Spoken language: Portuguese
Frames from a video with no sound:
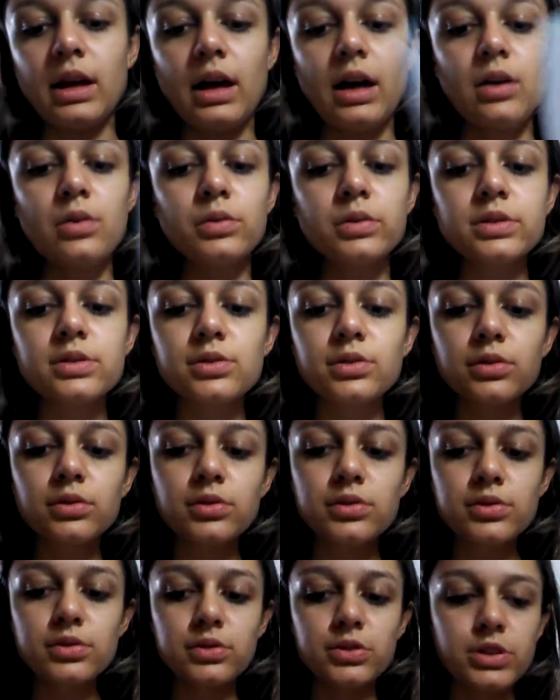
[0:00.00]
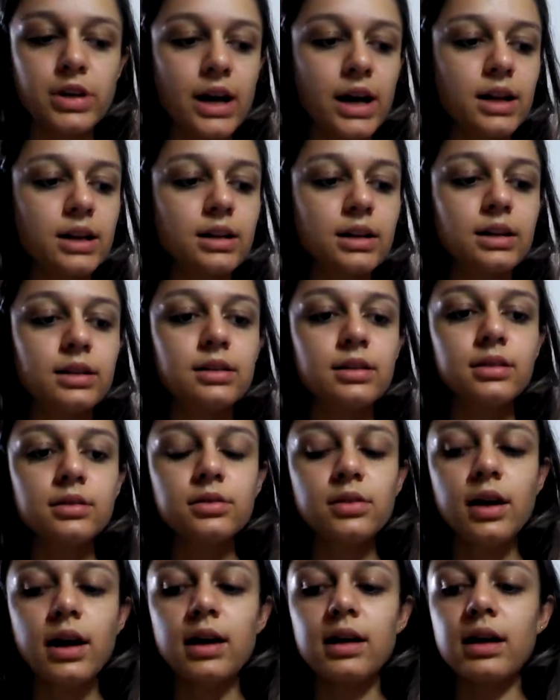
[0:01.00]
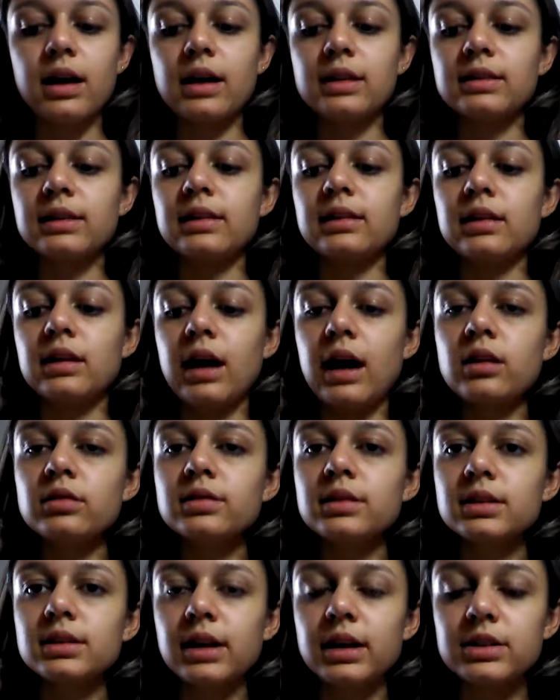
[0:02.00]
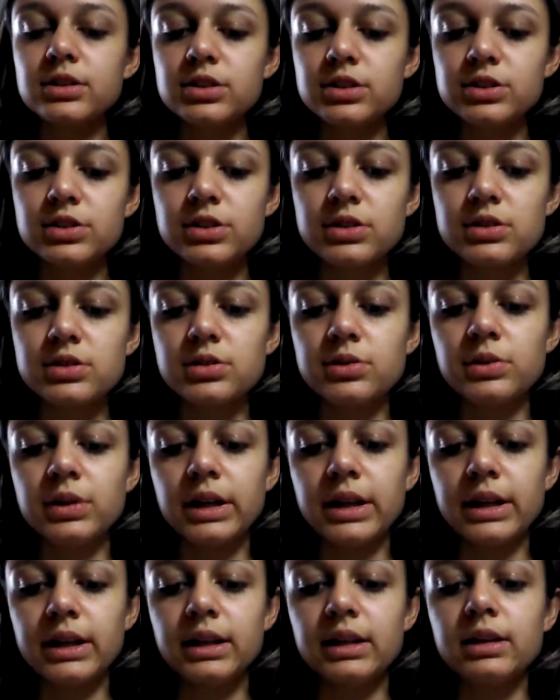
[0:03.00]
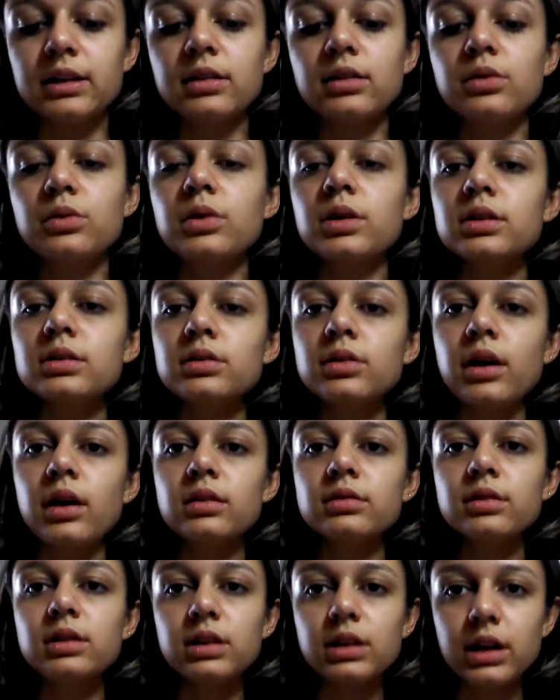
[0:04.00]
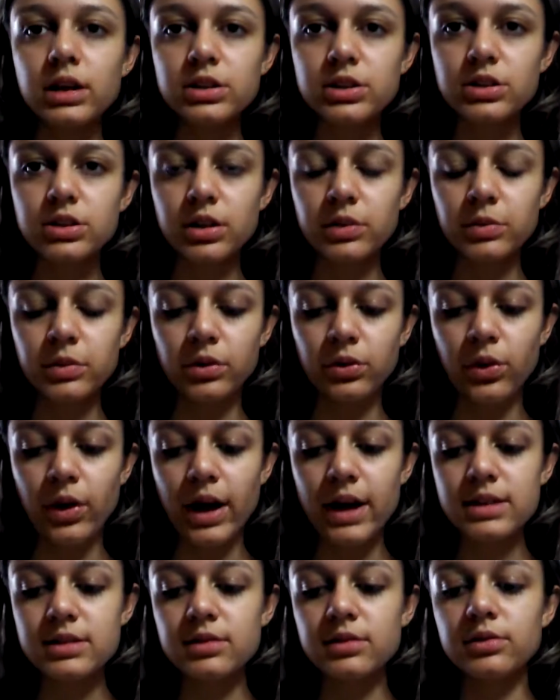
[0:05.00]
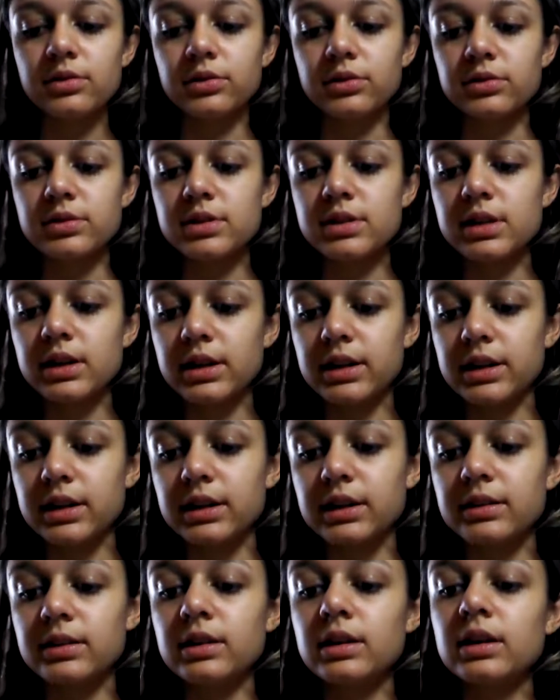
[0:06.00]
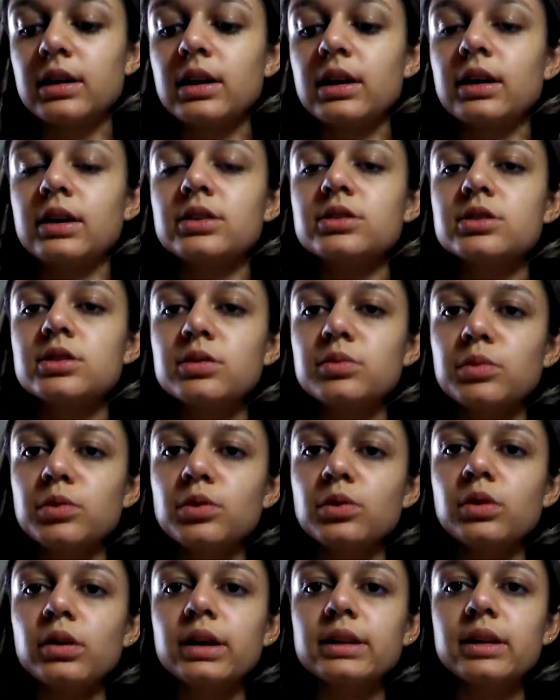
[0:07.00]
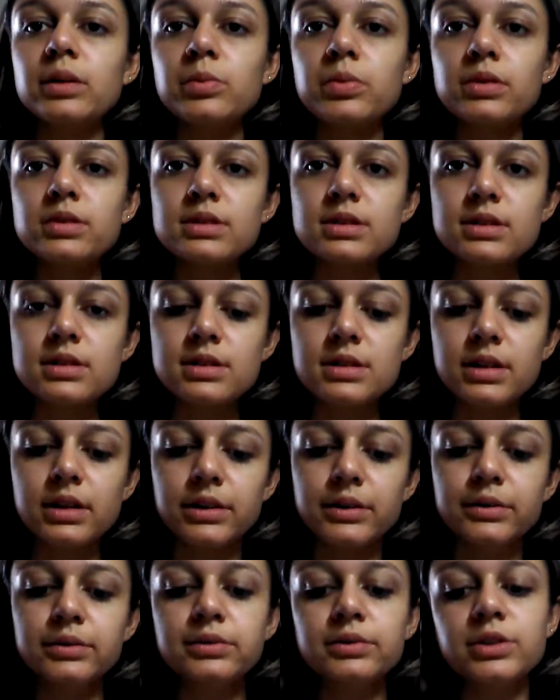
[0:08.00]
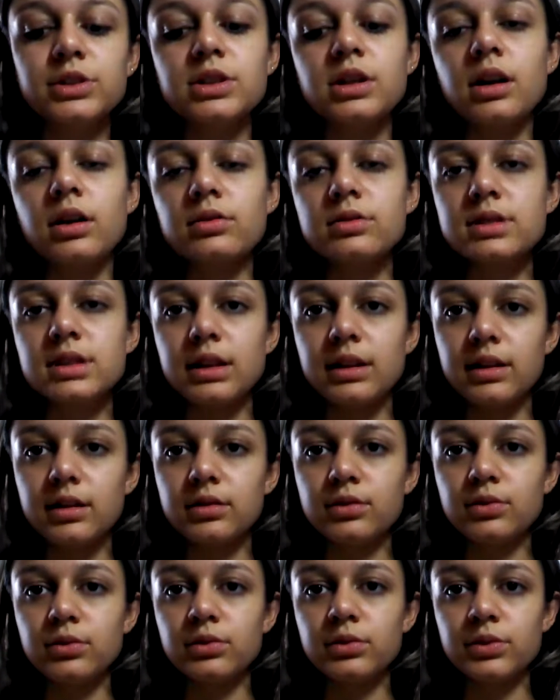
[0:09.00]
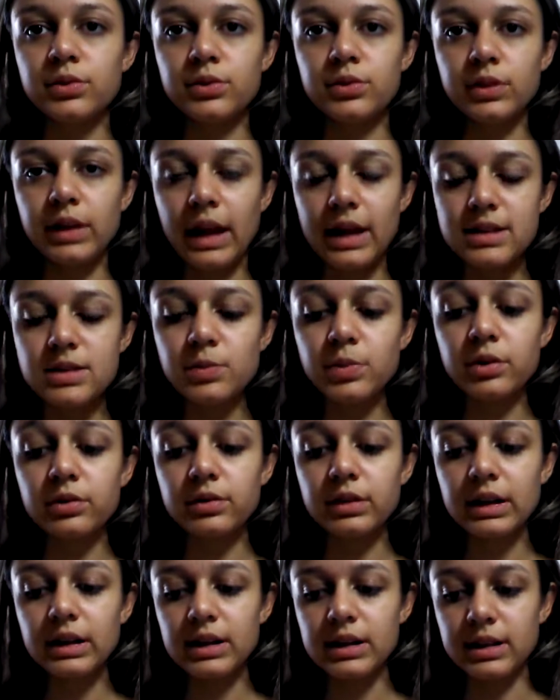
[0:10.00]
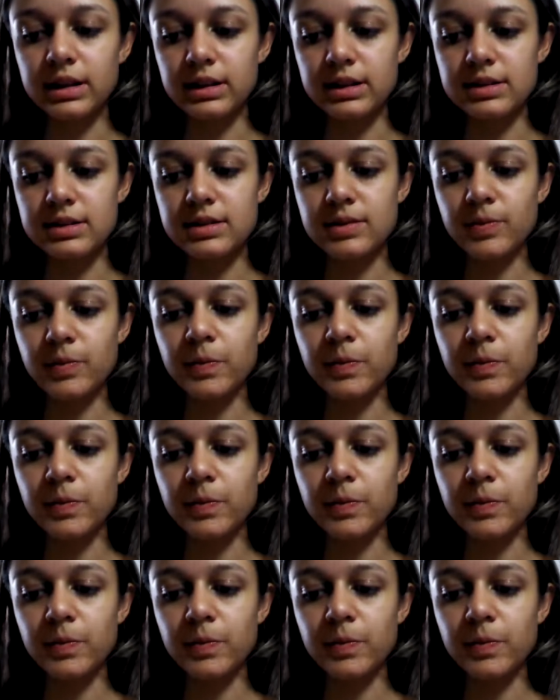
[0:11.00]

É, o estudo sugere que tanto a, a alta taxa de insulina quanto a alta taxa de aminoácido no sangue estimulam a deposição de leucina no, nas proteínas.